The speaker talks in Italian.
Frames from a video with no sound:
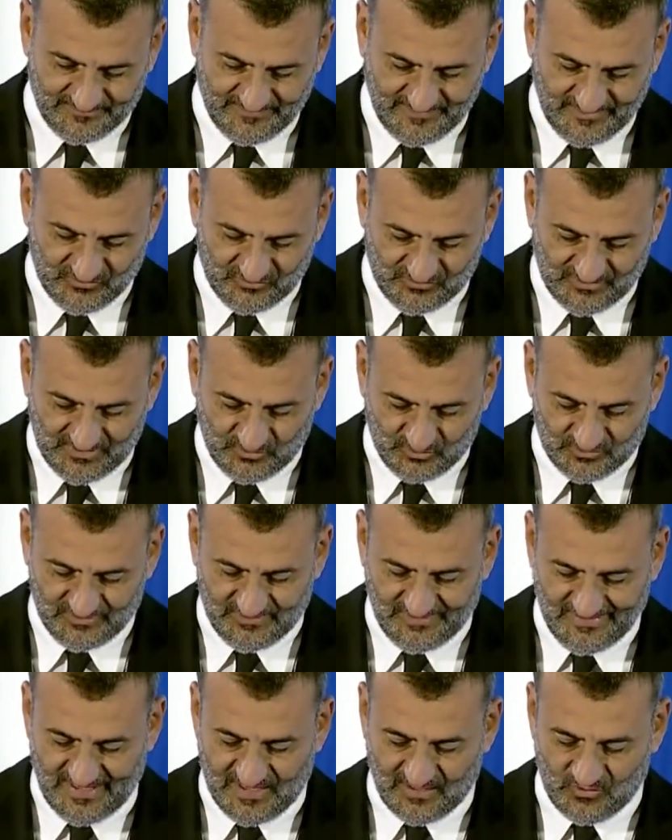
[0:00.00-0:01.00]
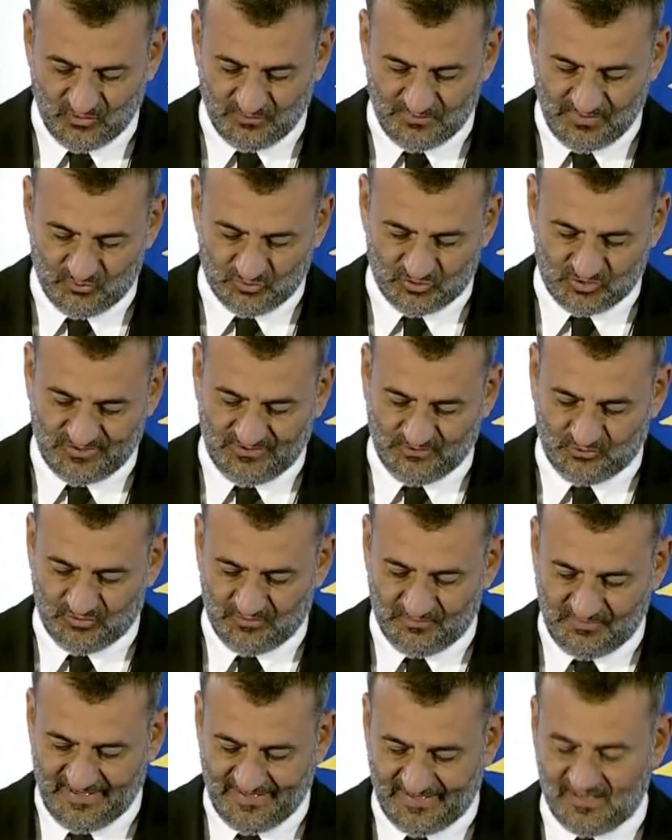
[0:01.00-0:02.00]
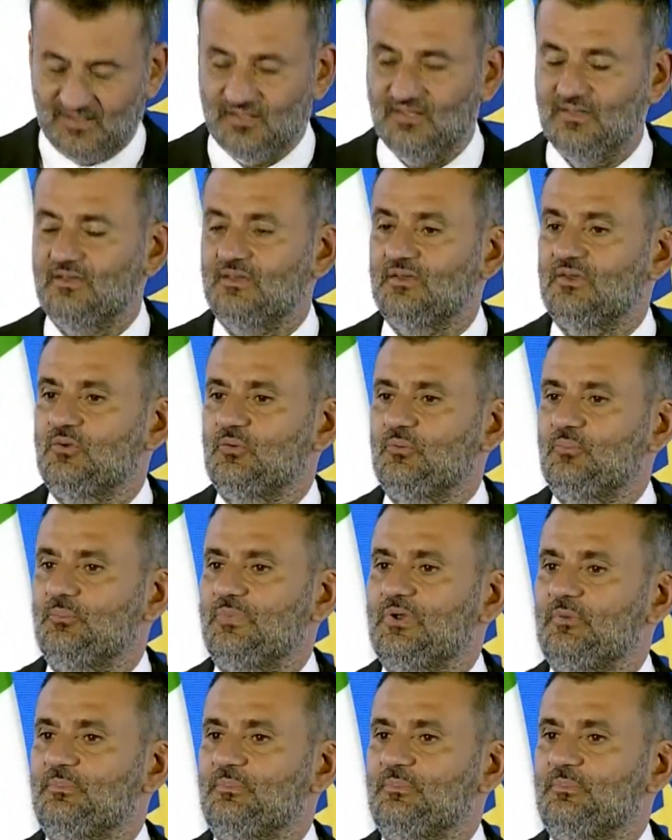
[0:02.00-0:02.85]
straordinario. Abbiamo scelto il mare per